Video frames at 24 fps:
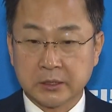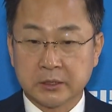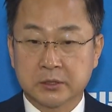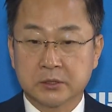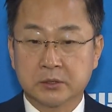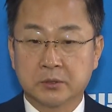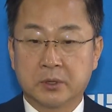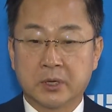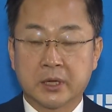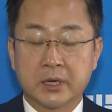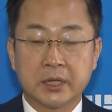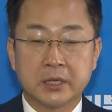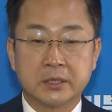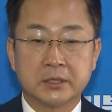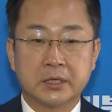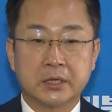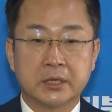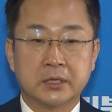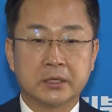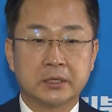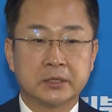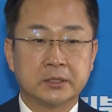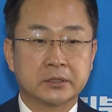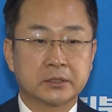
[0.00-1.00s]
그동안에
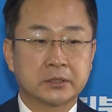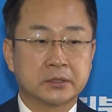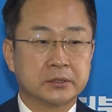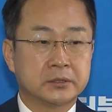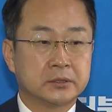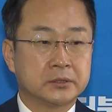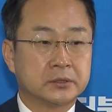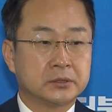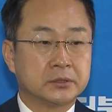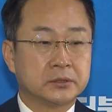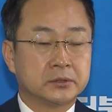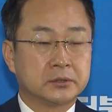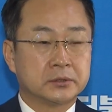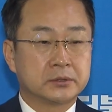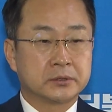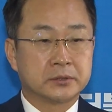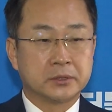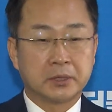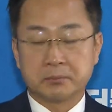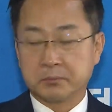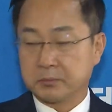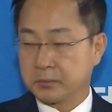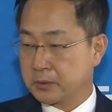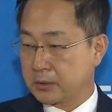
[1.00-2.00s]
이제 그
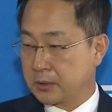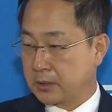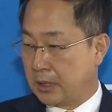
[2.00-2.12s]
그냥